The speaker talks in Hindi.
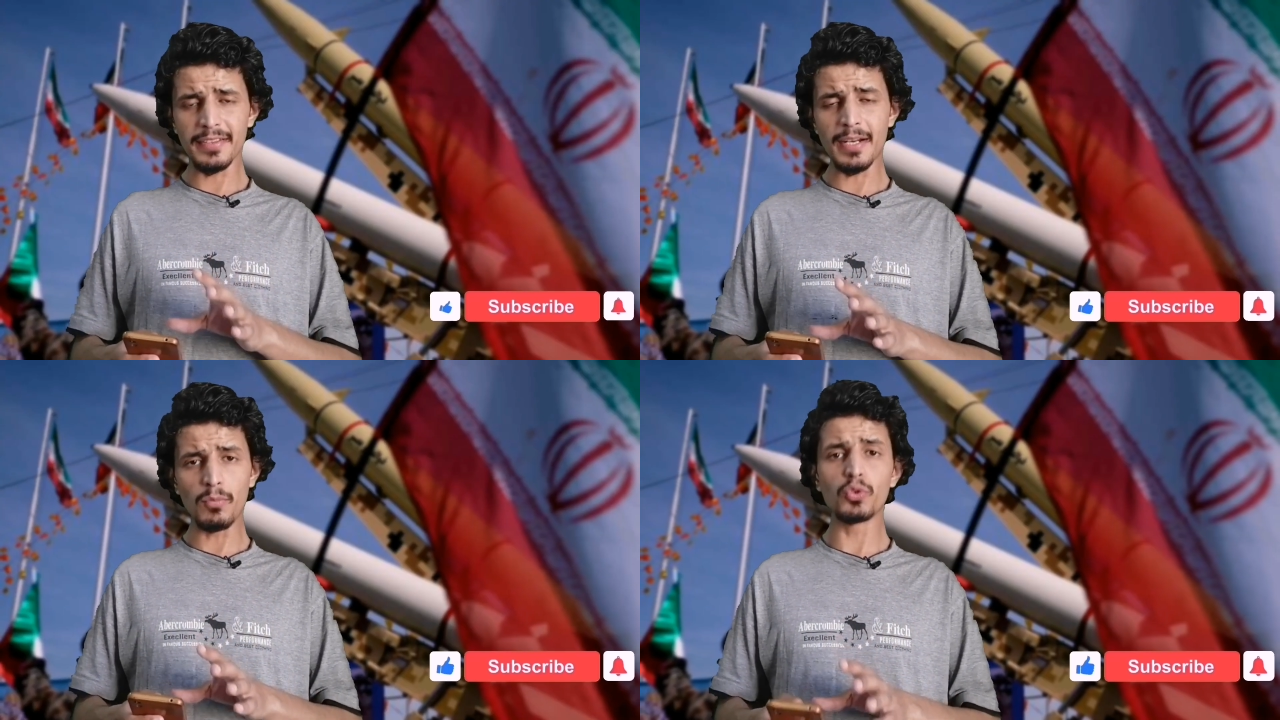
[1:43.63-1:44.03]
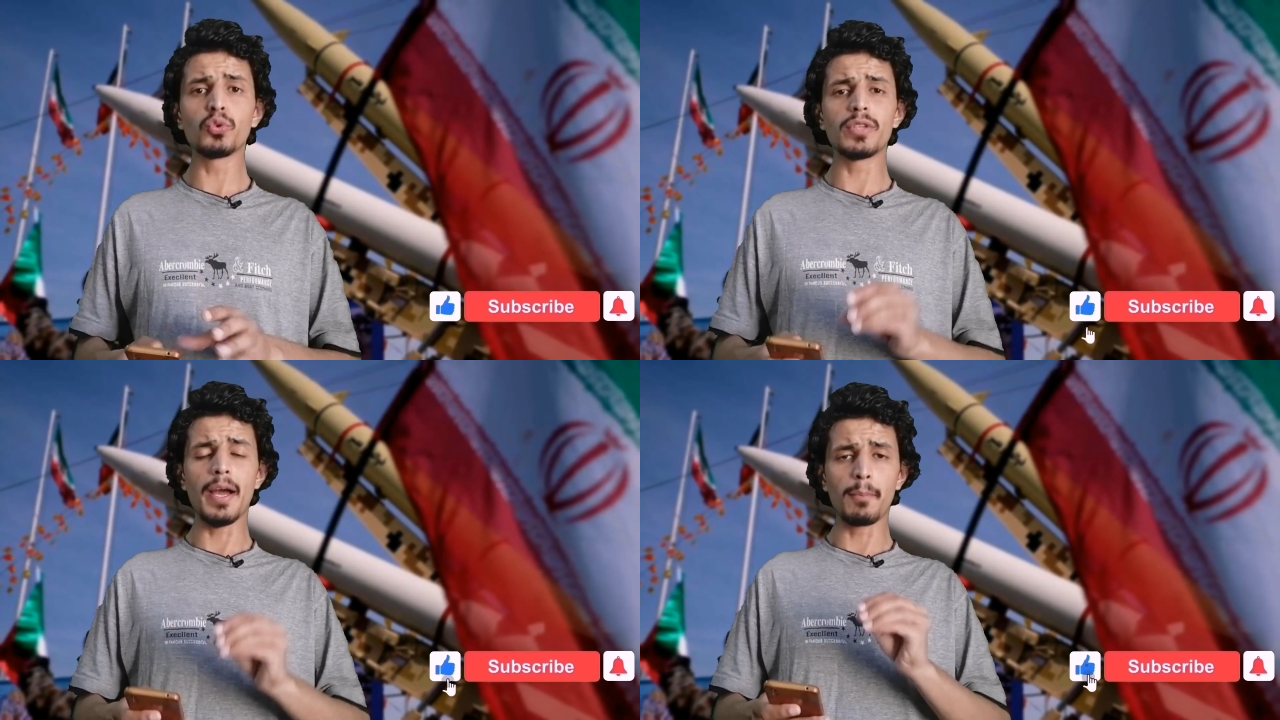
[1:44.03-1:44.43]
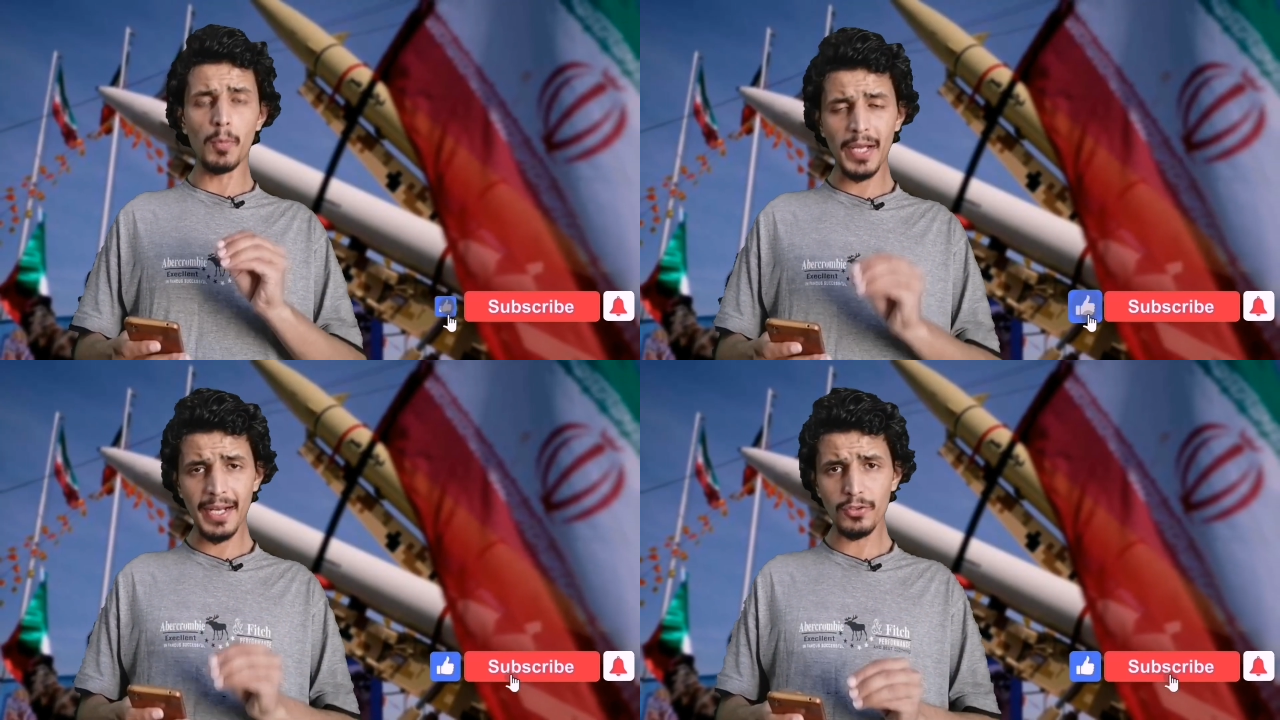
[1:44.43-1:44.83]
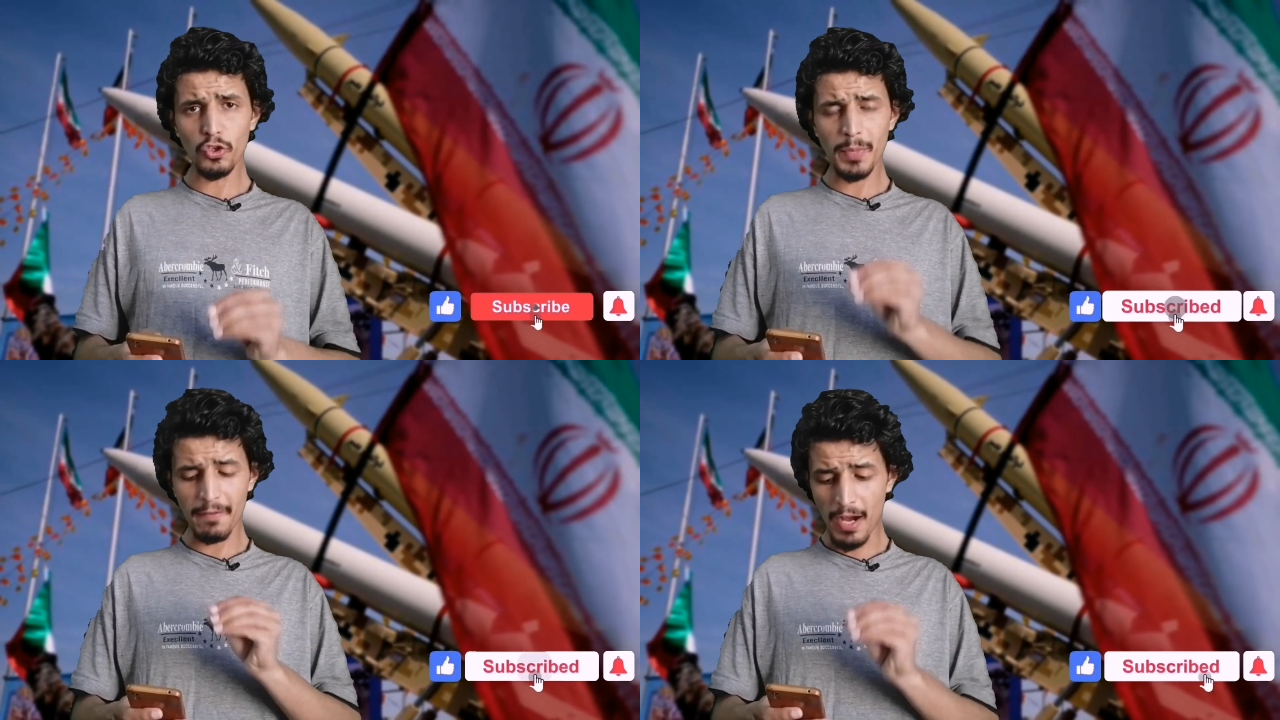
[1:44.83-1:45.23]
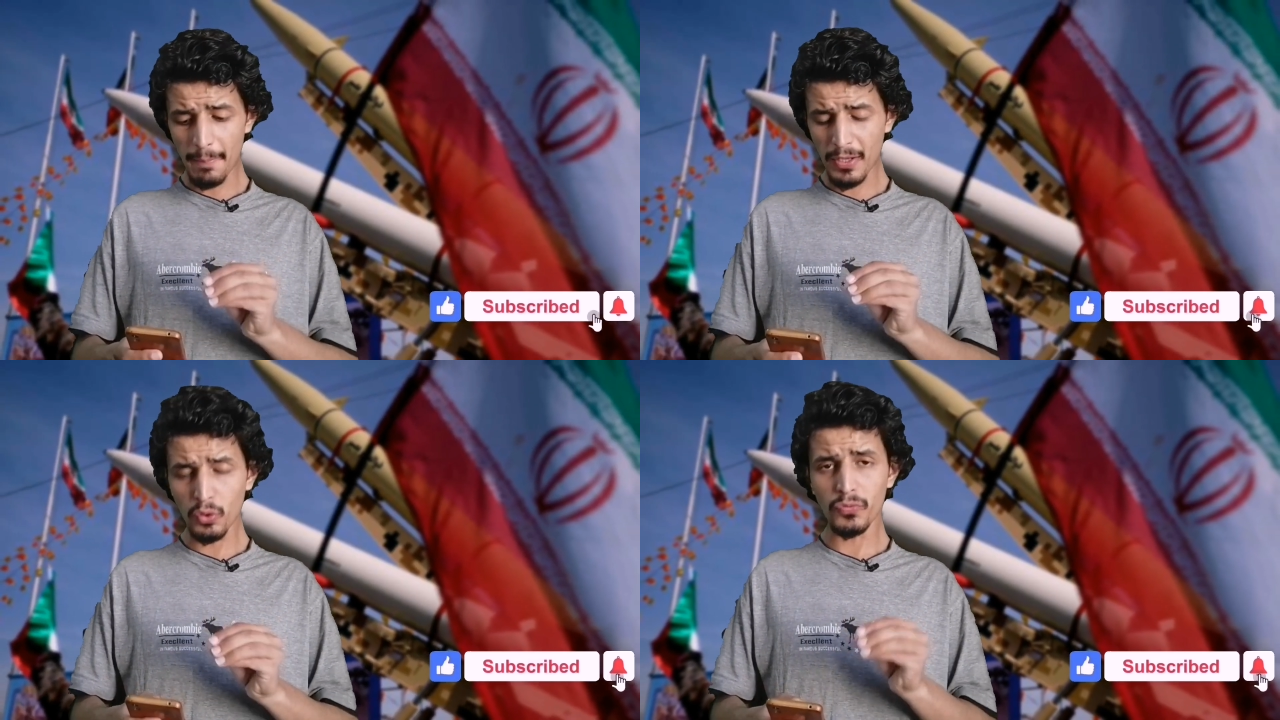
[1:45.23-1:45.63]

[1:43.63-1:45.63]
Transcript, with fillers: के अंदर मौजूद है मुमकिन तौर पर वहाँ पर